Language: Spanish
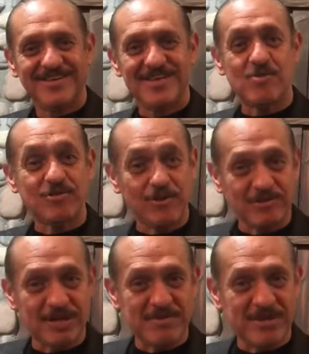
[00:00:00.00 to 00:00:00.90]
Y cuando lo
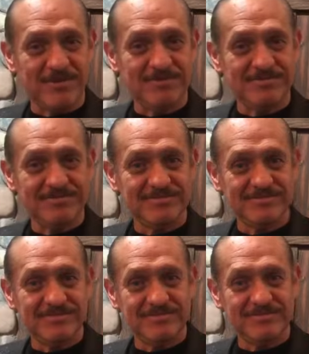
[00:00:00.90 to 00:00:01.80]
terminó,
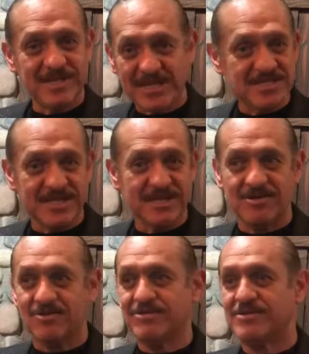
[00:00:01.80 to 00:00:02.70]
nadie se
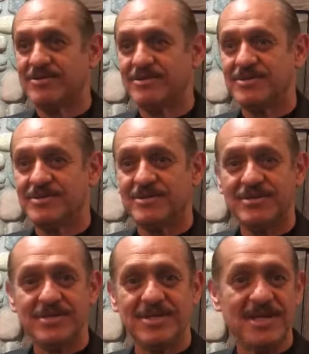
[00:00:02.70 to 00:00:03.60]
rió
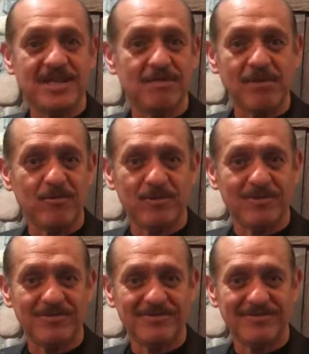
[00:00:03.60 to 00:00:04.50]
y nadie aplaudió.
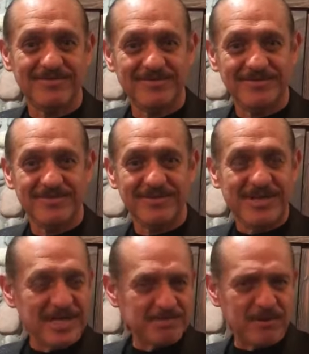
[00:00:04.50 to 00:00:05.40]

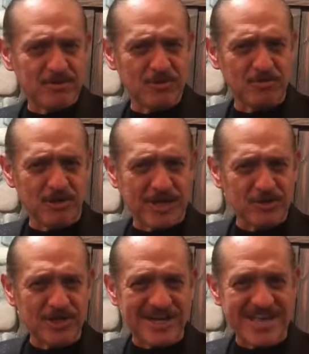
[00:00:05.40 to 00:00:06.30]
Y él les preguntó, ¿por qué no
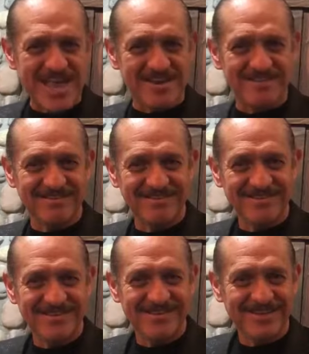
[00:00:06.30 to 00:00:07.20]
se ríen?
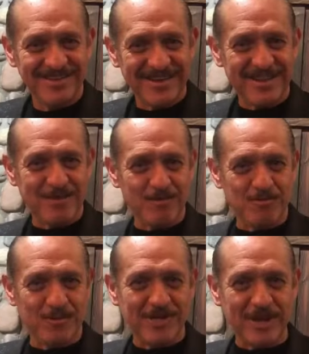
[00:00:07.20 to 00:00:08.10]
Le dijeron,
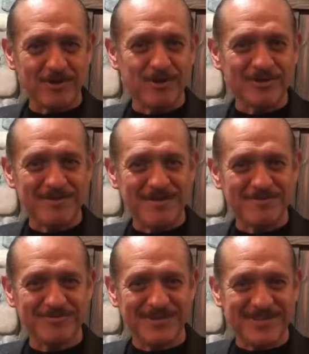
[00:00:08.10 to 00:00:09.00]
porque ya no lo
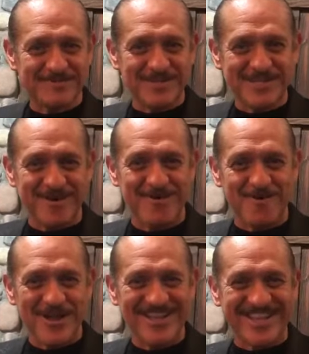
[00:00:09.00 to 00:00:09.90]
sabemos, van tres veces que lo
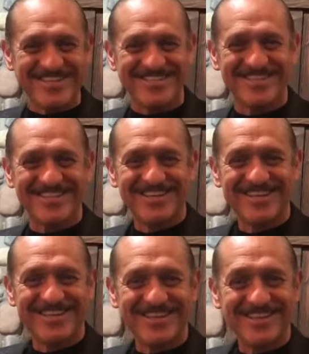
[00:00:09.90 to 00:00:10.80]
cuentas.
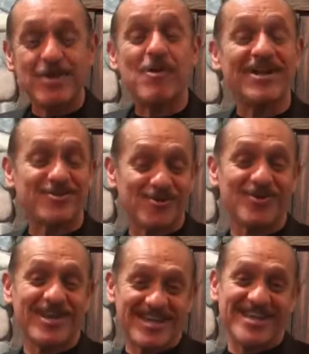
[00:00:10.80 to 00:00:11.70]
Dijo, a eso yo
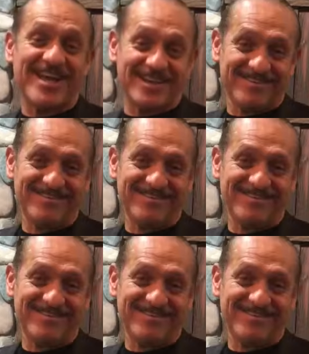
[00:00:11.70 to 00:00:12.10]
quería llegar.